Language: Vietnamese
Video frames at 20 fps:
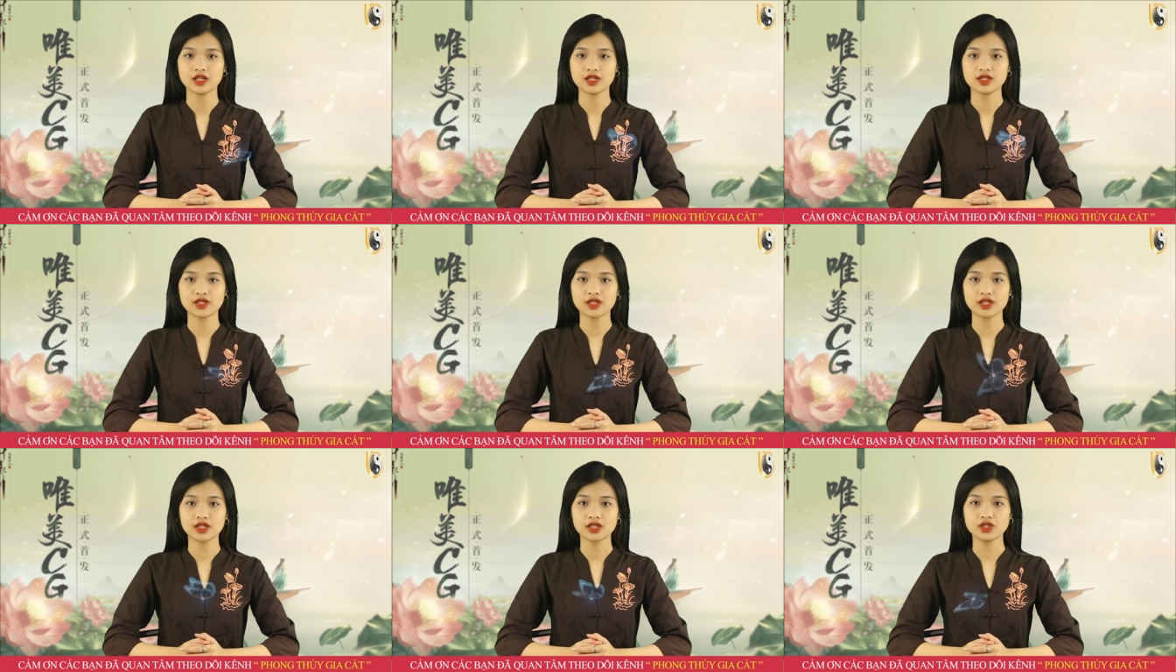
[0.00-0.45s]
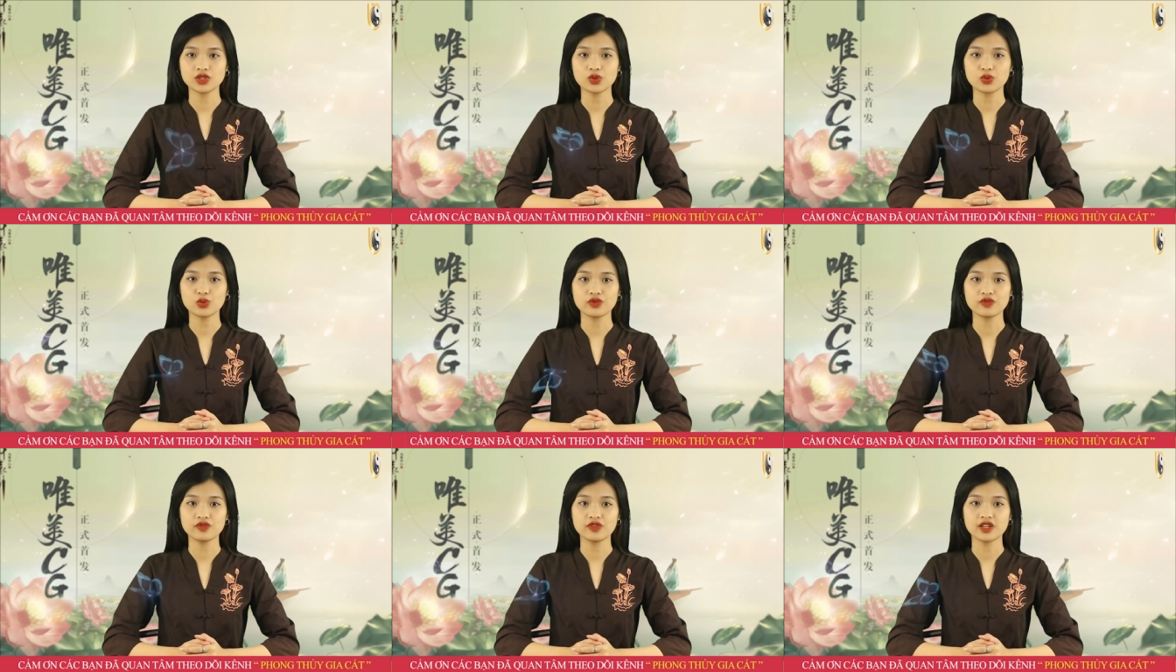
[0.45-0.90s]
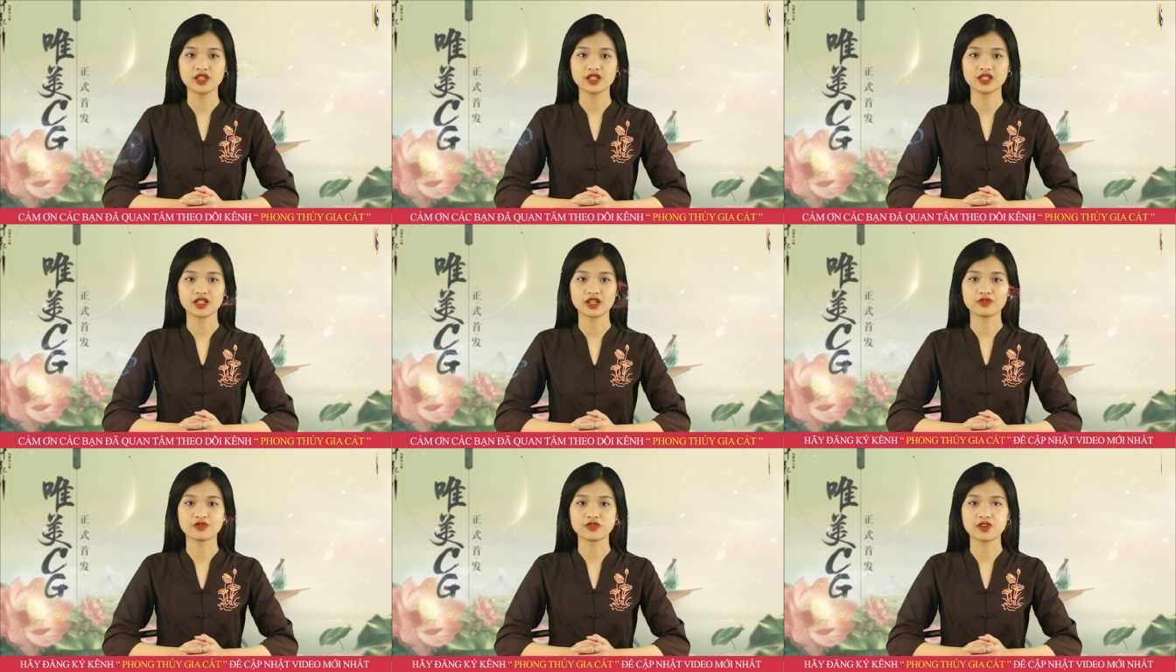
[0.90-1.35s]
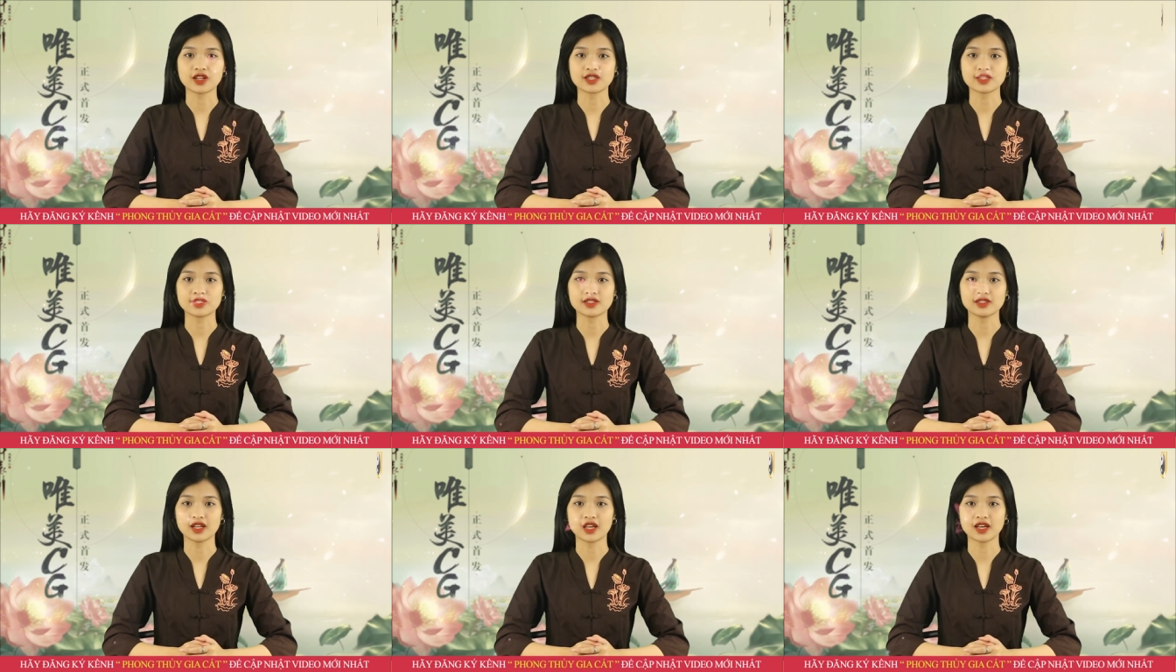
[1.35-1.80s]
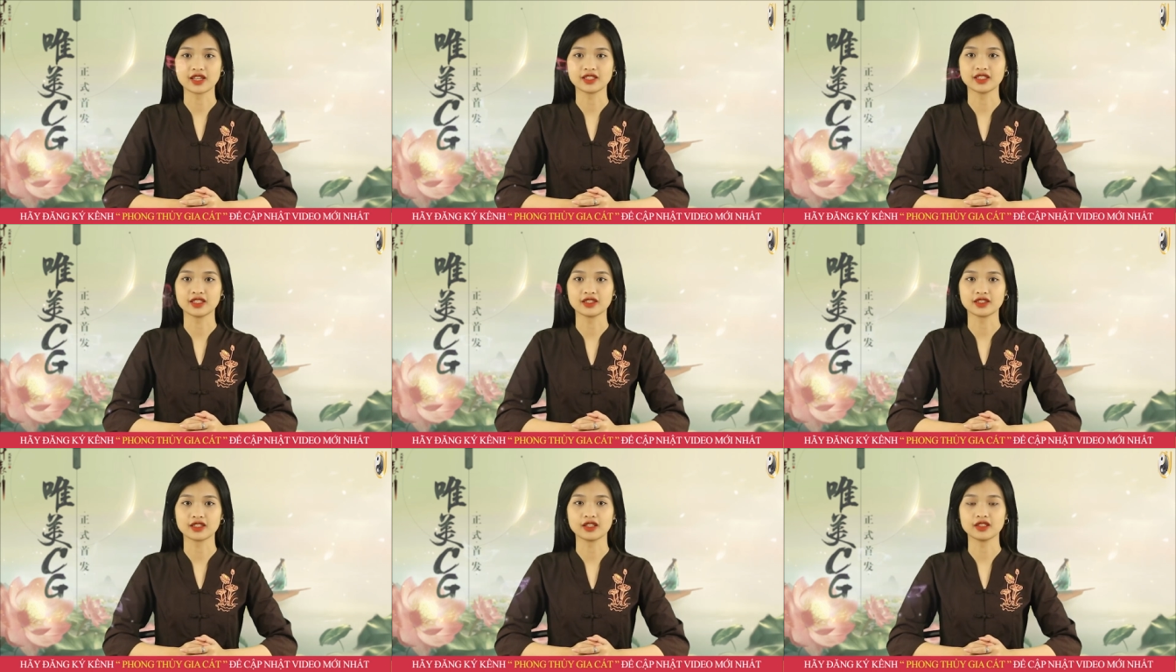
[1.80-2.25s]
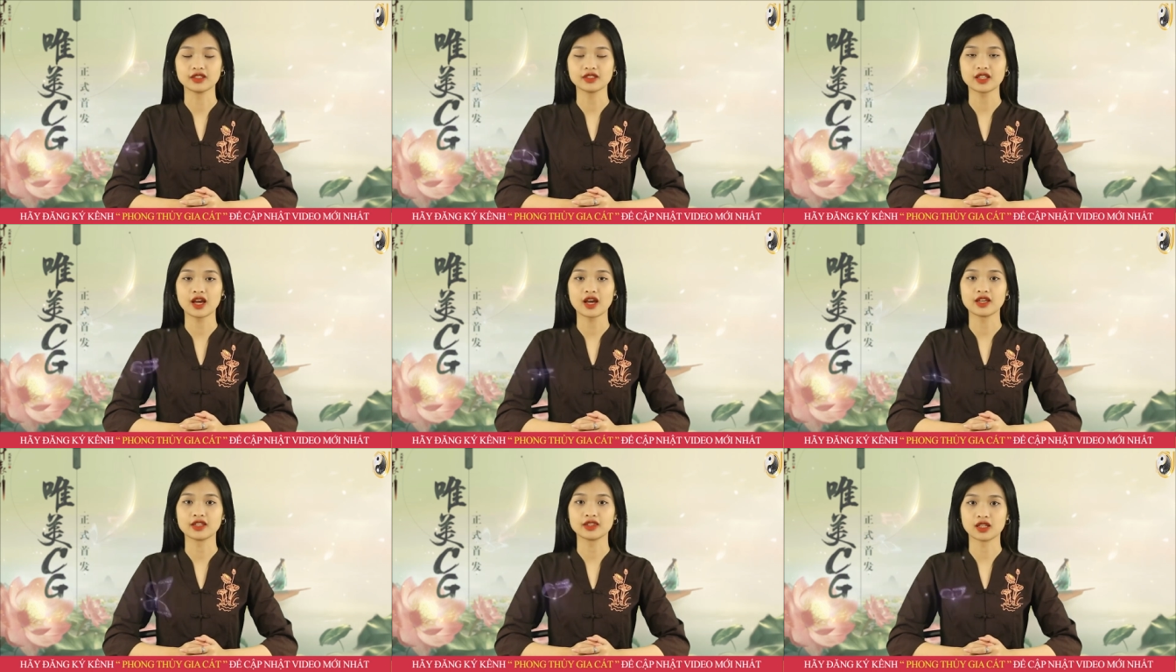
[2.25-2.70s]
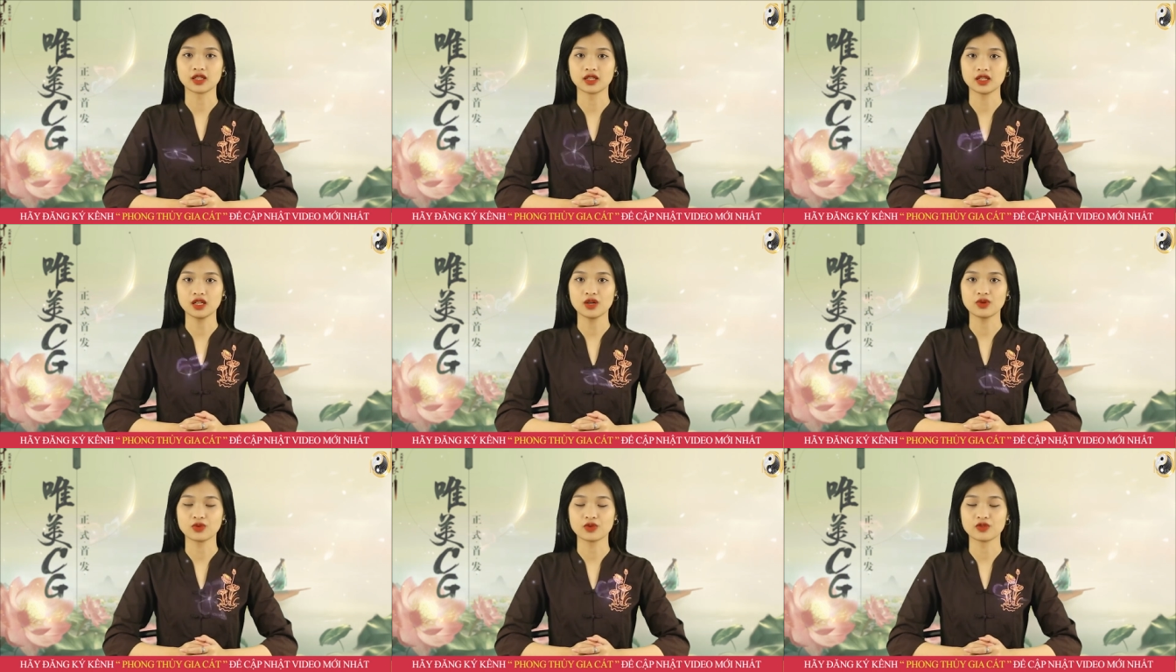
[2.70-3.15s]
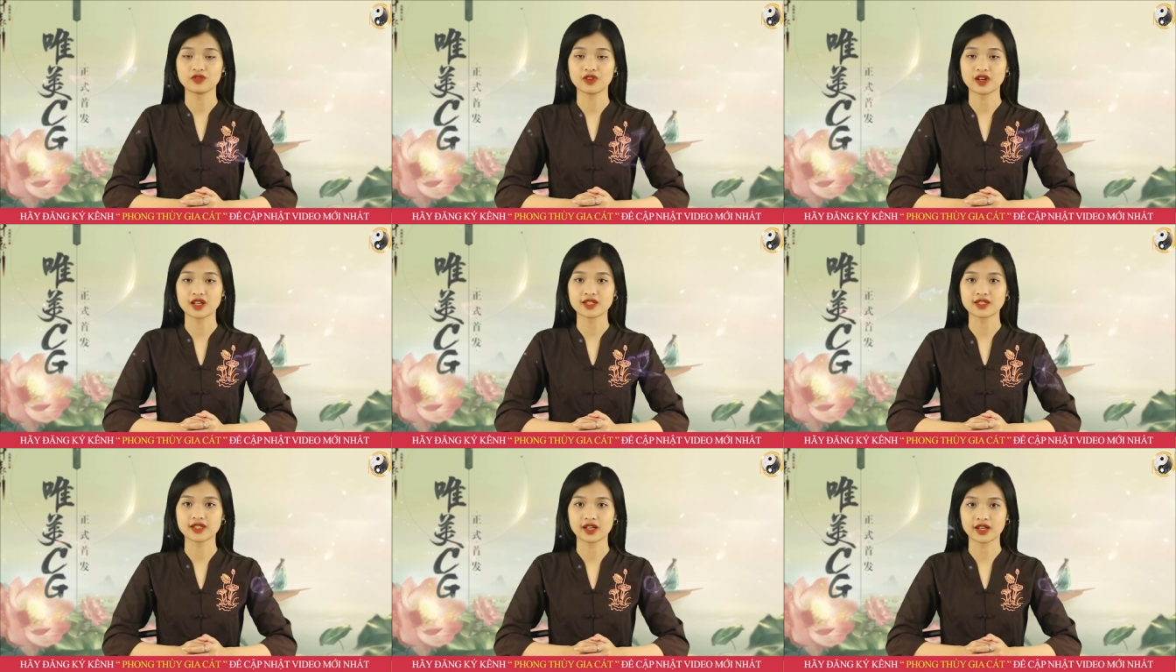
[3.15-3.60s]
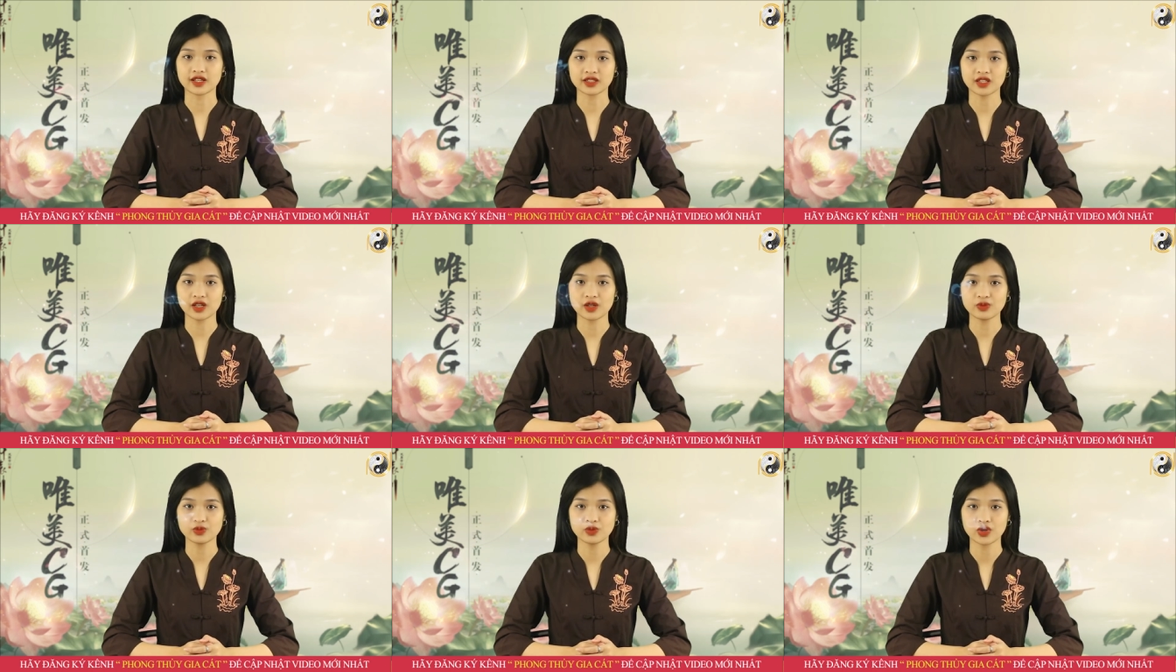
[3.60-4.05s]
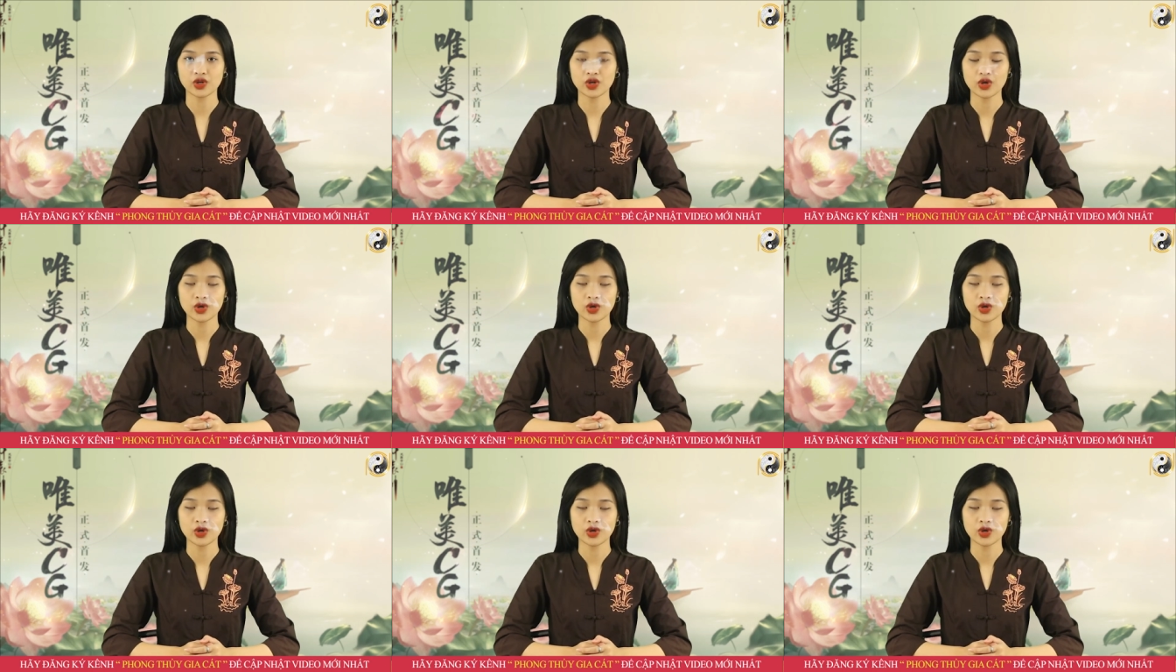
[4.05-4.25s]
xin kính chúc quý vị gặp vạn sự lành, tấn tài, tấn lộc, vạn sự hanh thông.